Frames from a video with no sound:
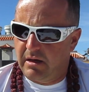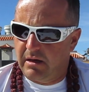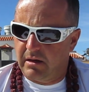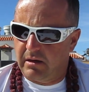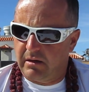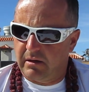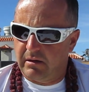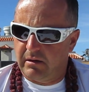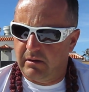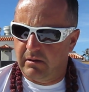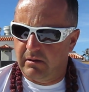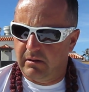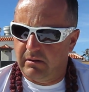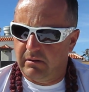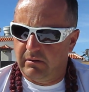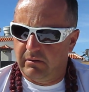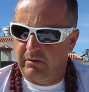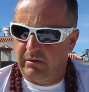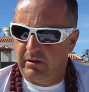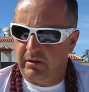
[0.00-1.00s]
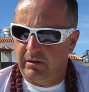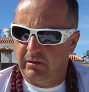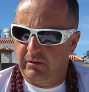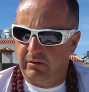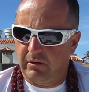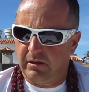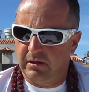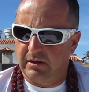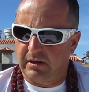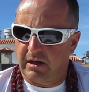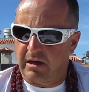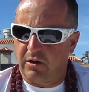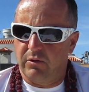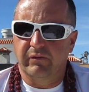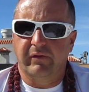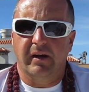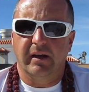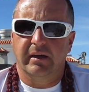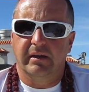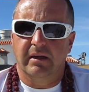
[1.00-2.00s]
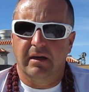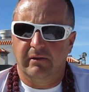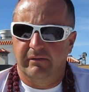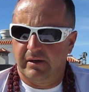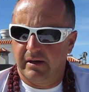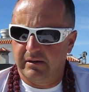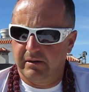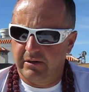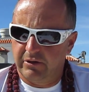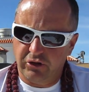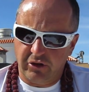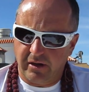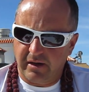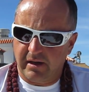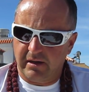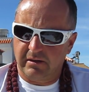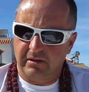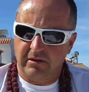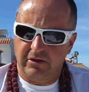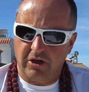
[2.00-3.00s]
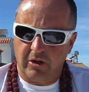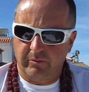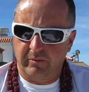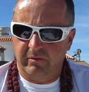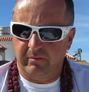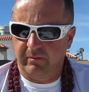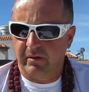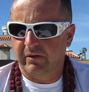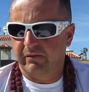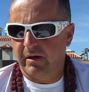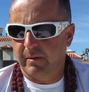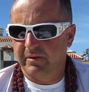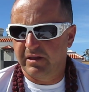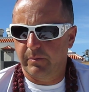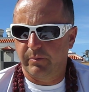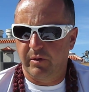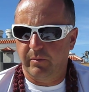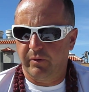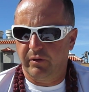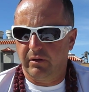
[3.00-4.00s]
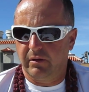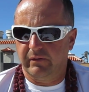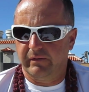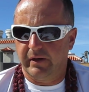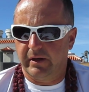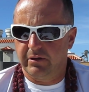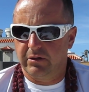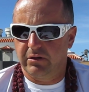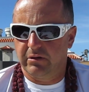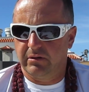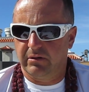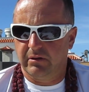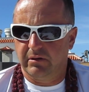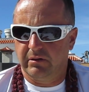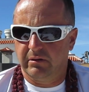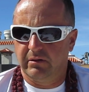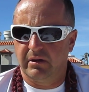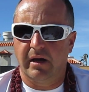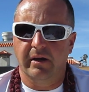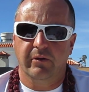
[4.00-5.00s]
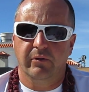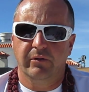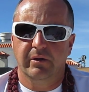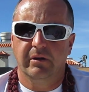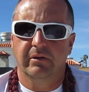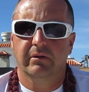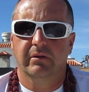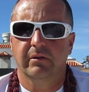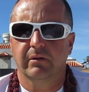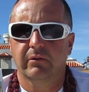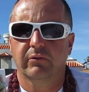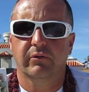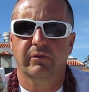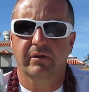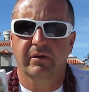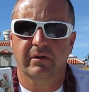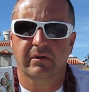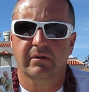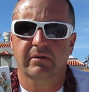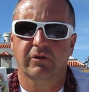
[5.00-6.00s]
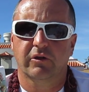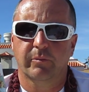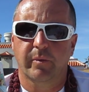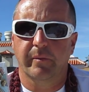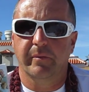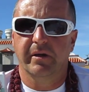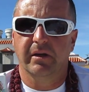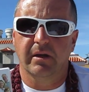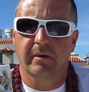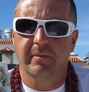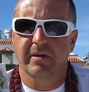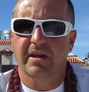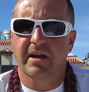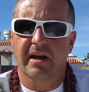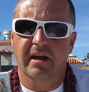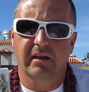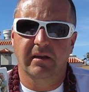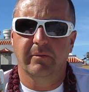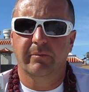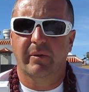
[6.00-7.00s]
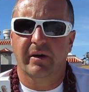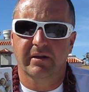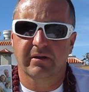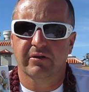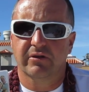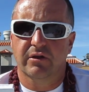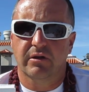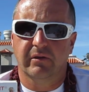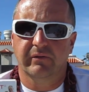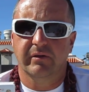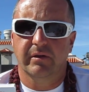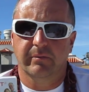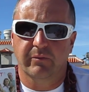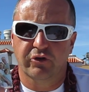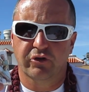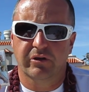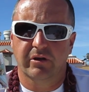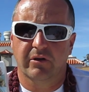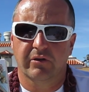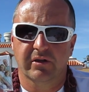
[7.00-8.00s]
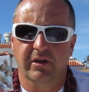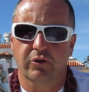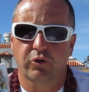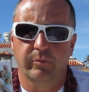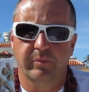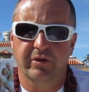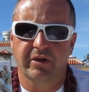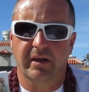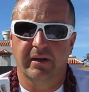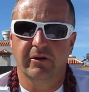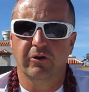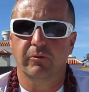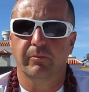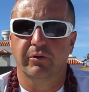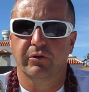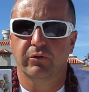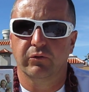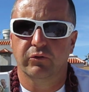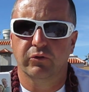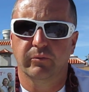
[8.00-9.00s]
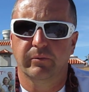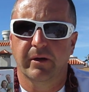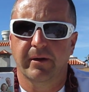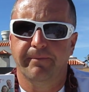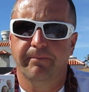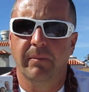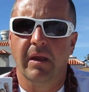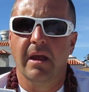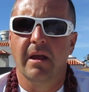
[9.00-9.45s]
E, to jest taka uwaga dla Was. Jeszcze raz chciałbym Wam zaproponować e, Aronit, który jest odpromiennikiem mineralnym, bardzo zdrowy. Możecie go zakupić na linku pod YouTube'em.